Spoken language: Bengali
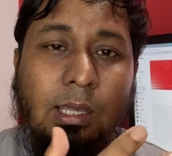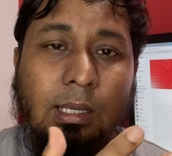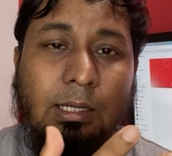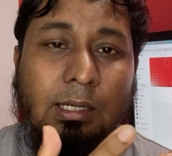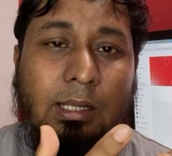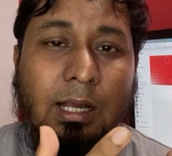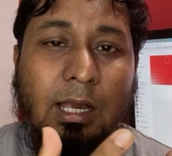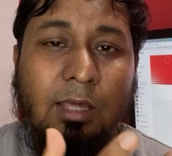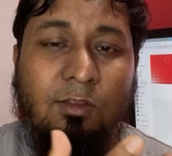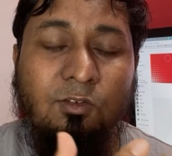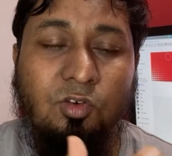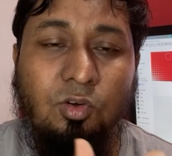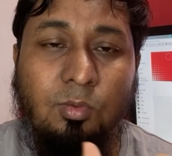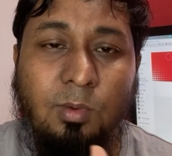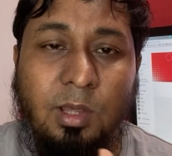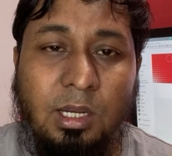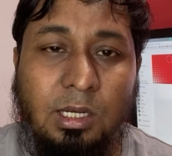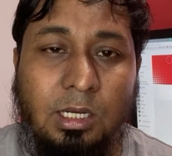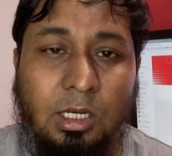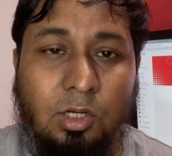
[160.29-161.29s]
একটা
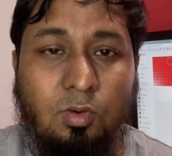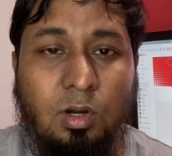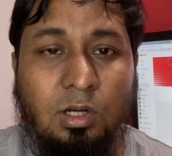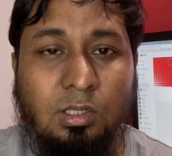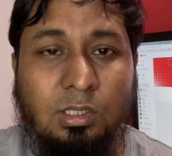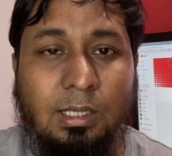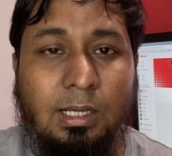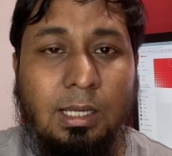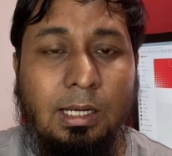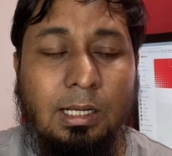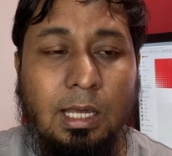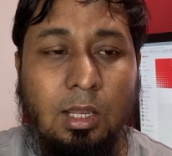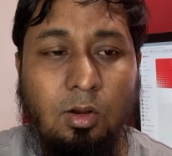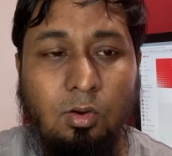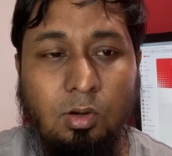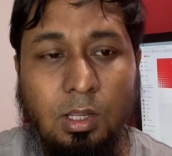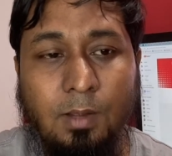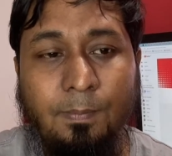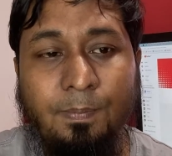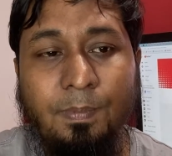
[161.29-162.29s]
কাস্টমার নেটওয়ার্ক থাকার
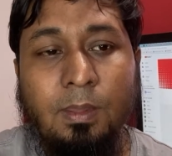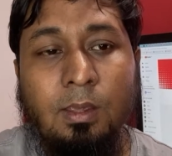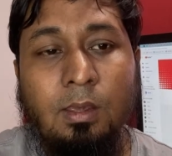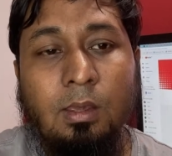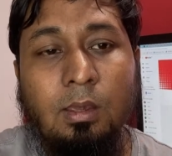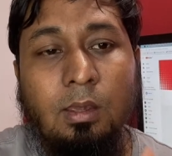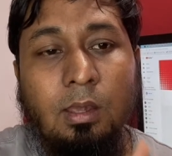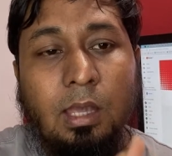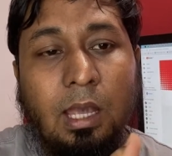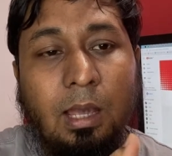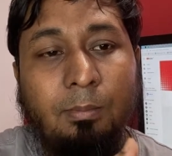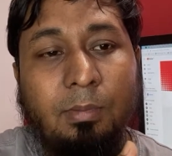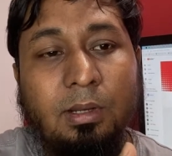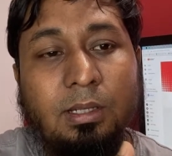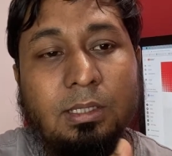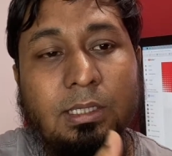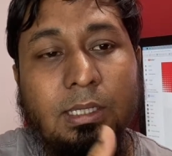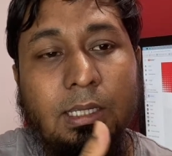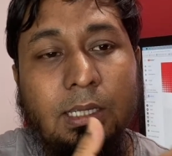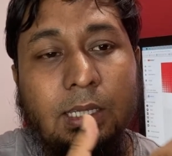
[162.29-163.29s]
কারণে
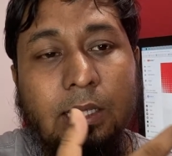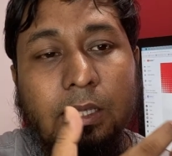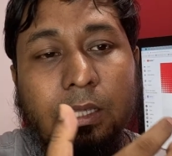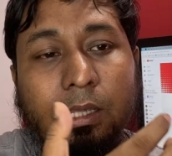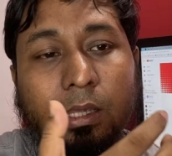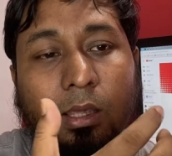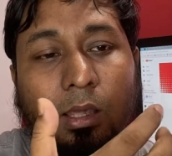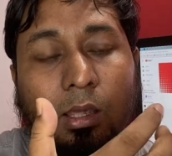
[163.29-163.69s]
আমরা যেই